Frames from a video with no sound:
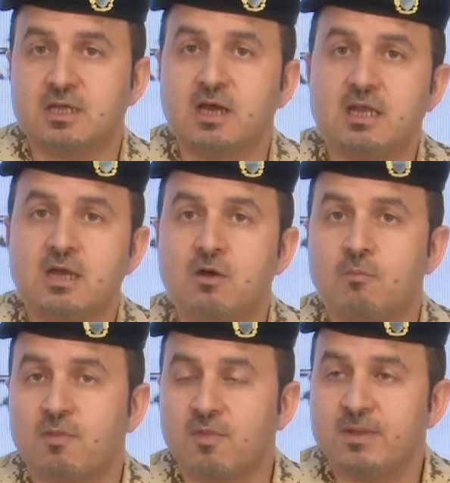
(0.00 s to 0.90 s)
এই আমরা
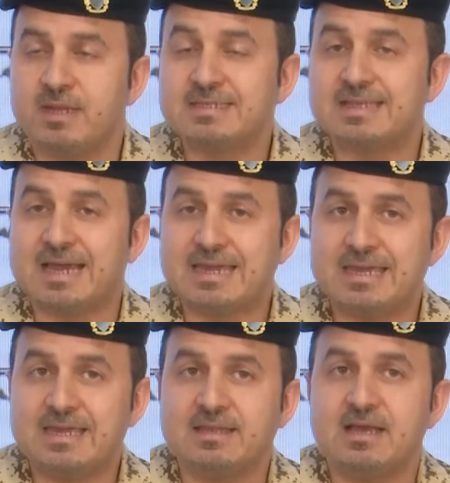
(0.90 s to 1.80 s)
আবার নতুন করে
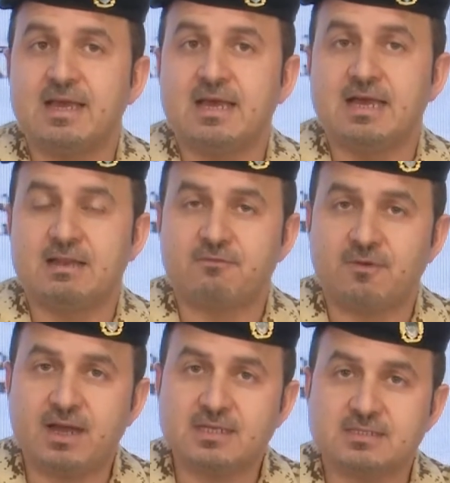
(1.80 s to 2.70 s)
আমরা
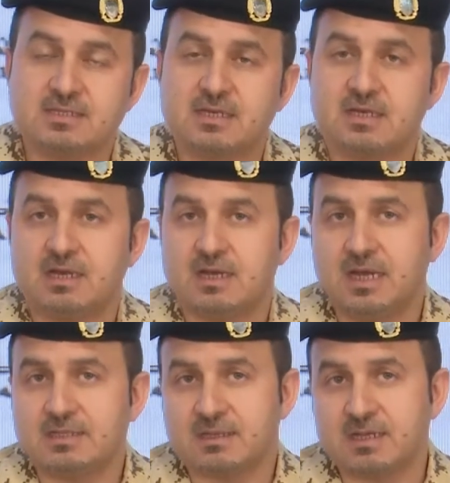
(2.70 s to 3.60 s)
একটি কাজ
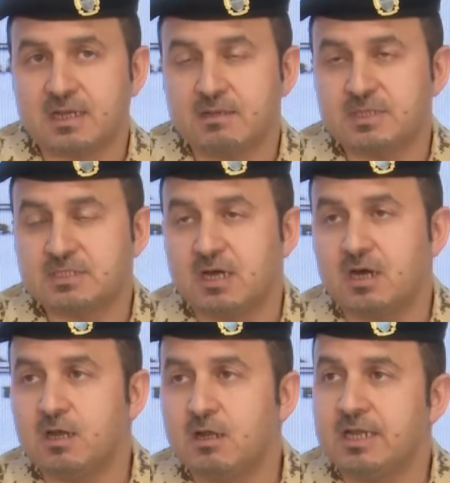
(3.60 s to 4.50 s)
শুরু করছি
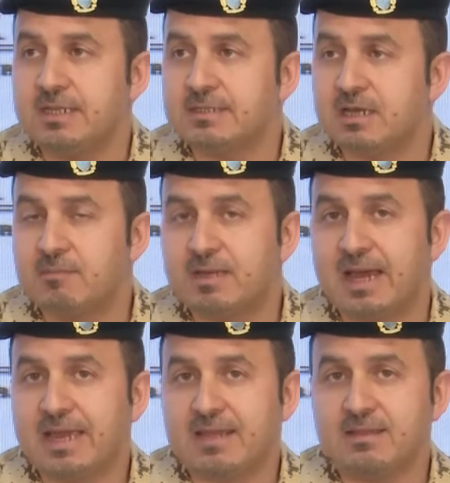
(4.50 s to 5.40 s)
তা হচ্ছে কেউ
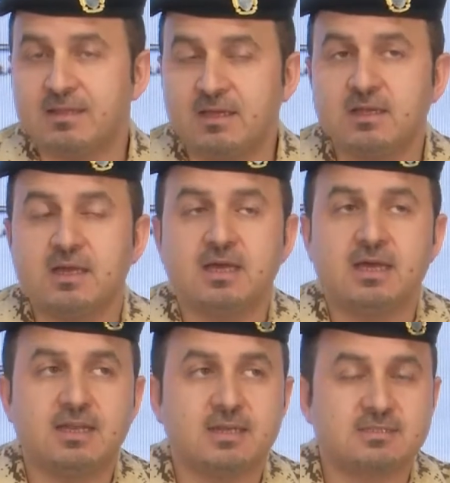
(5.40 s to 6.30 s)
যদি
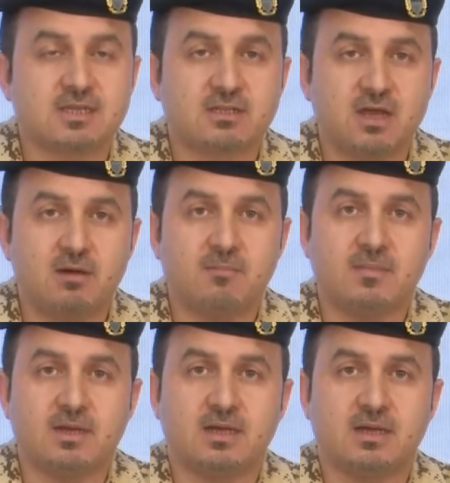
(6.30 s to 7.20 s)
দ্রুত রেপিড
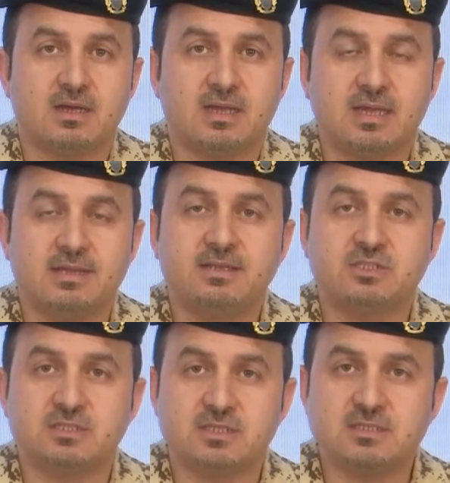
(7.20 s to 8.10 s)
টেস্টে অংশগ্রহণ
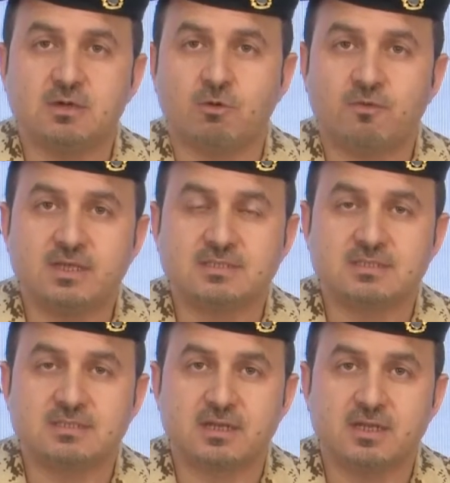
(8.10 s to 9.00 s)
করেন অথবা নিজে
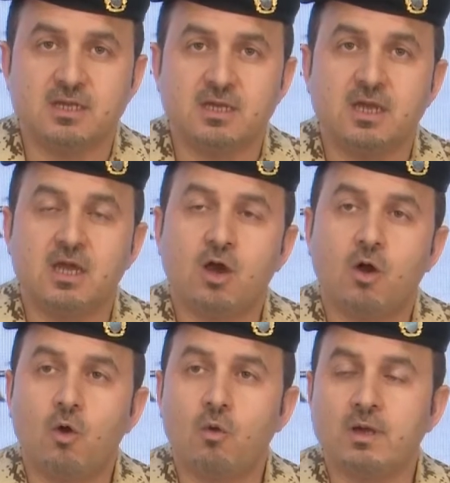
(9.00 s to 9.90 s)
ব্যবহার করেন
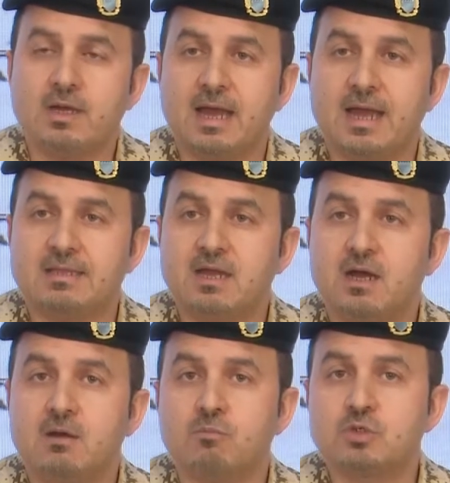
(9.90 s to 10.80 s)
নিজে ব্যবহার করে
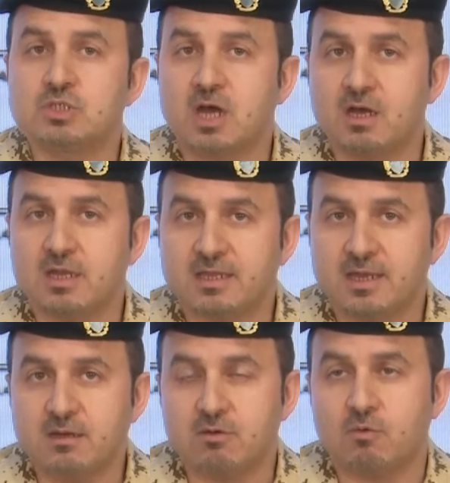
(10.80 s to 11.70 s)
টেস্ট করেন
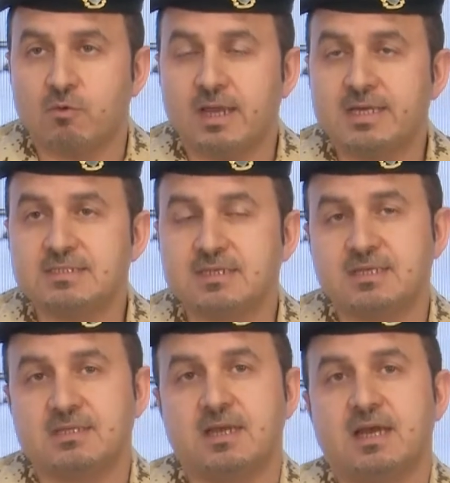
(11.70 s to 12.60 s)
তাহলেও তাও
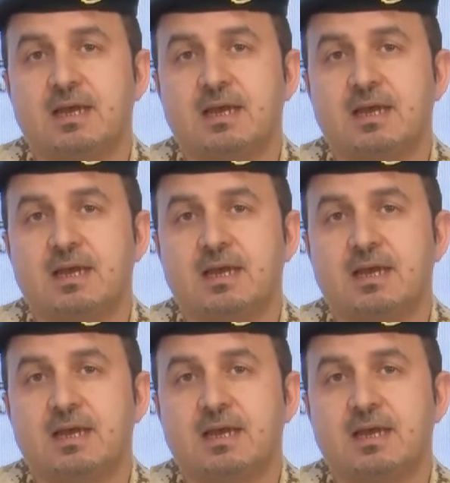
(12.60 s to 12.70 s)
আপনি